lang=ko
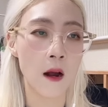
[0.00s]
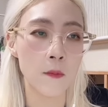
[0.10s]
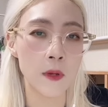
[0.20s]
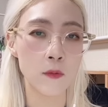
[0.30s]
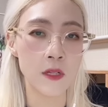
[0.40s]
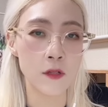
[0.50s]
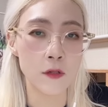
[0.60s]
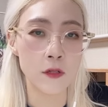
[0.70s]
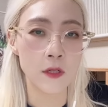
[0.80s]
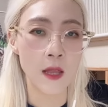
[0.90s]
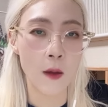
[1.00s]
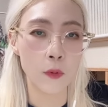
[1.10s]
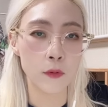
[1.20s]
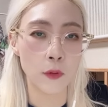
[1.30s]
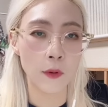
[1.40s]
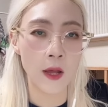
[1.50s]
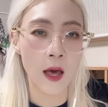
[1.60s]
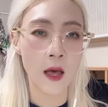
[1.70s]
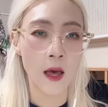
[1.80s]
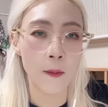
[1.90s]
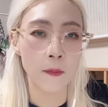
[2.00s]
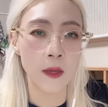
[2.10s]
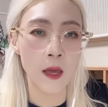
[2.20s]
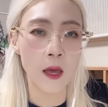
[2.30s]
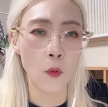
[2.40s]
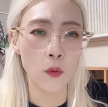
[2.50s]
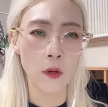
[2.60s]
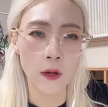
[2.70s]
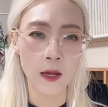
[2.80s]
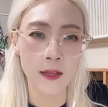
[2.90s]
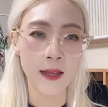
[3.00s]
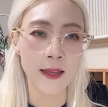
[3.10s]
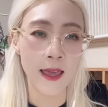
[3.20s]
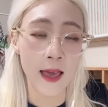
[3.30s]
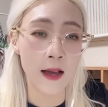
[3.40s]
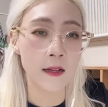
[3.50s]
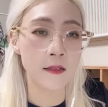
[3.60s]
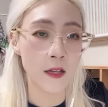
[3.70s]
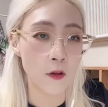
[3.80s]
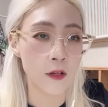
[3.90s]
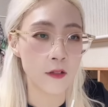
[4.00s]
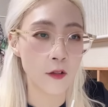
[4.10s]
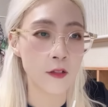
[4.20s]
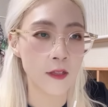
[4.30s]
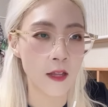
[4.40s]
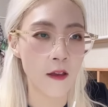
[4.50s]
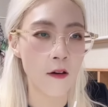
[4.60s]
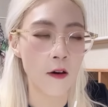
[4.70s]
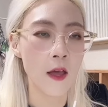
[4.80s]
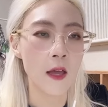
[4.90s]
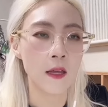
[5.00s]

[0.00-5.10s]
Army Research Laboratory와 함께 5년간의 계약 체결이 있었는데요.